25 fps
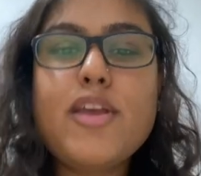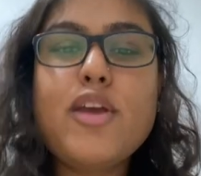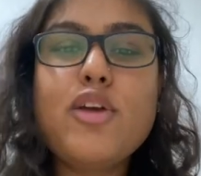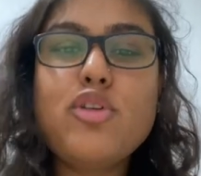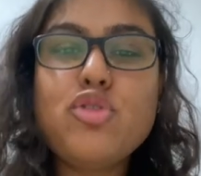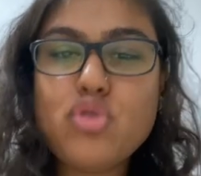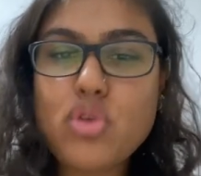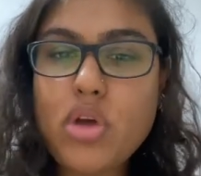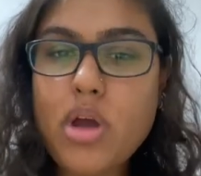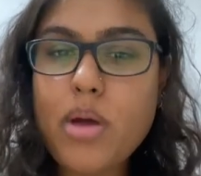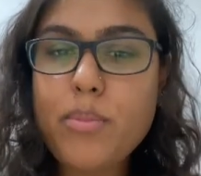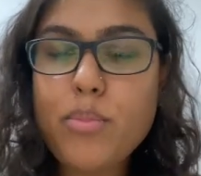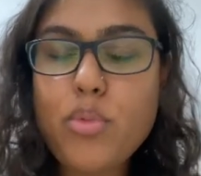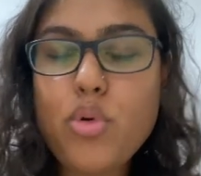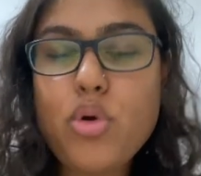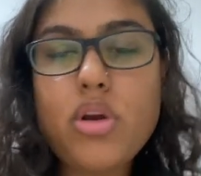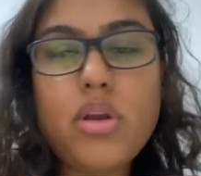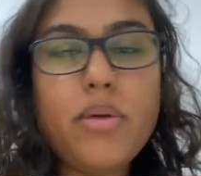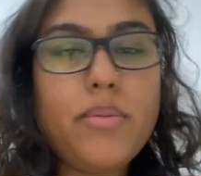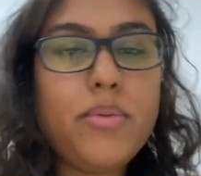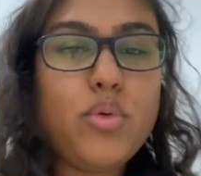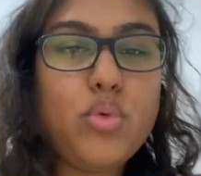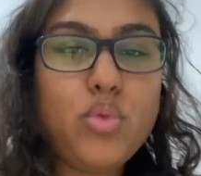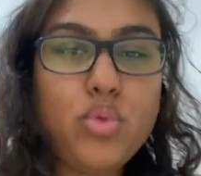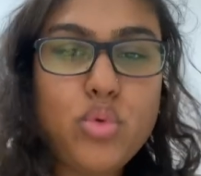Şu an
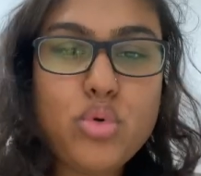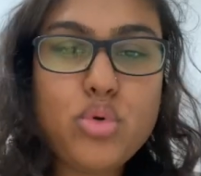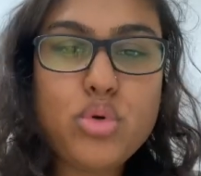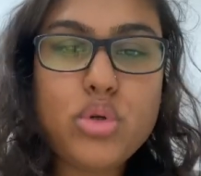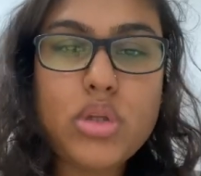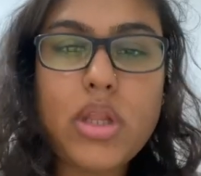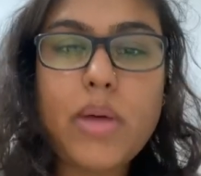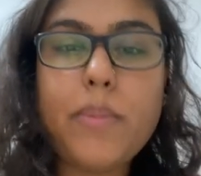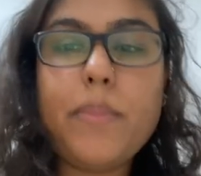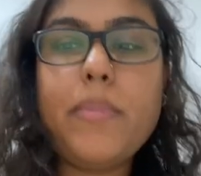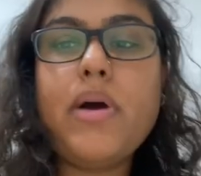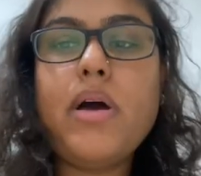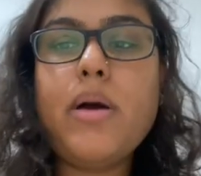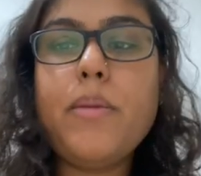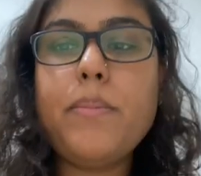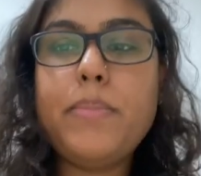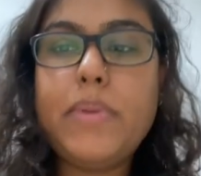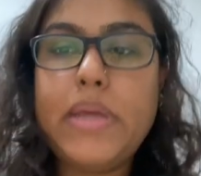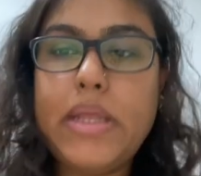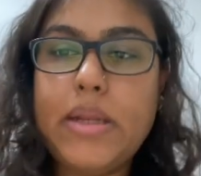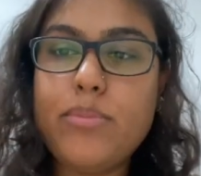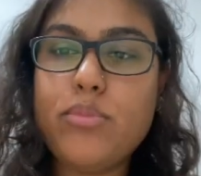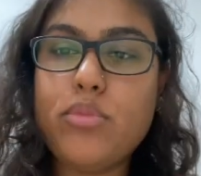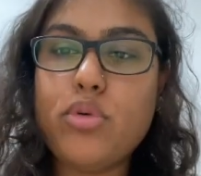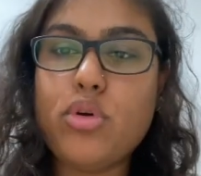böyle bir uygulama
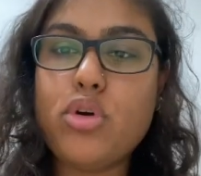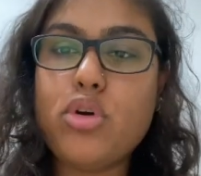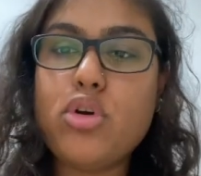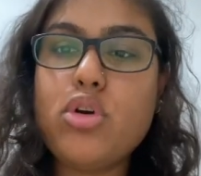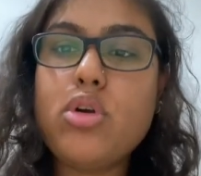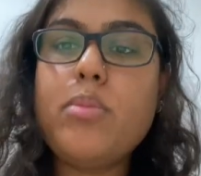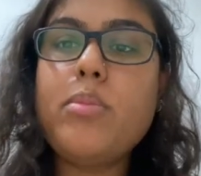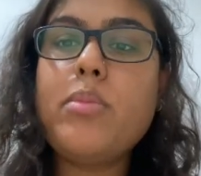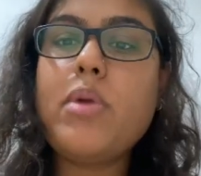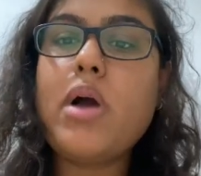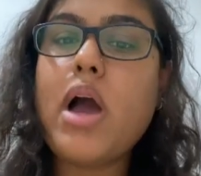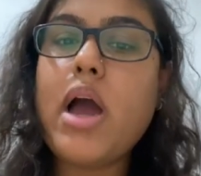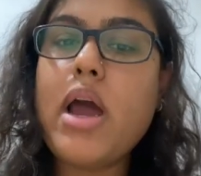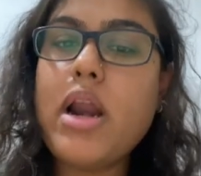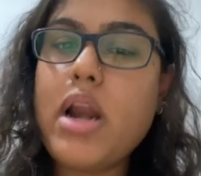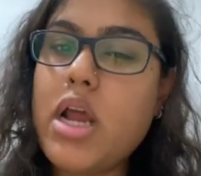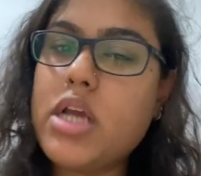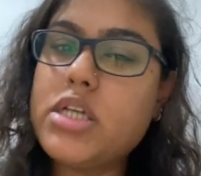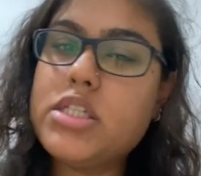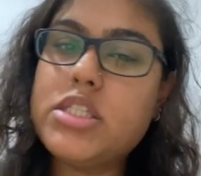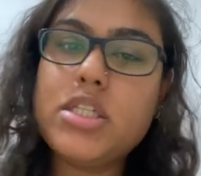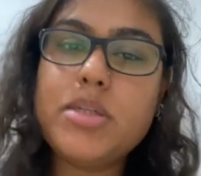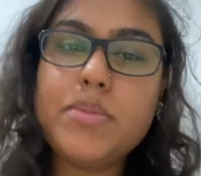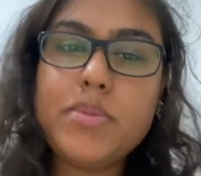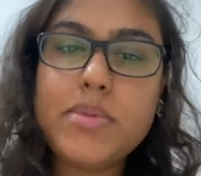bilmiyorum.
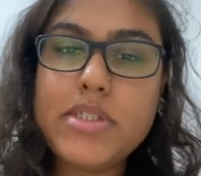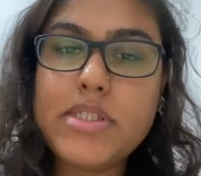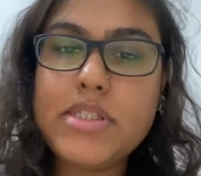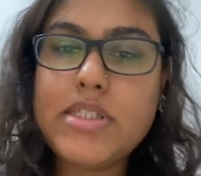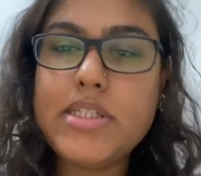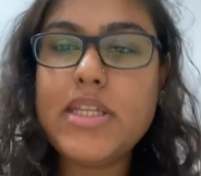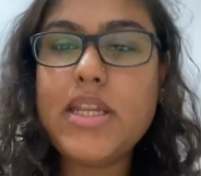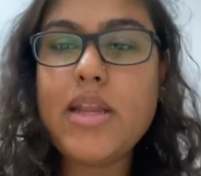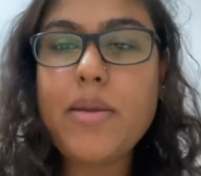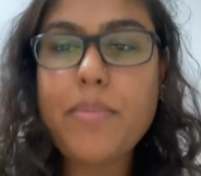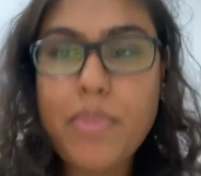Araştırıp sizinle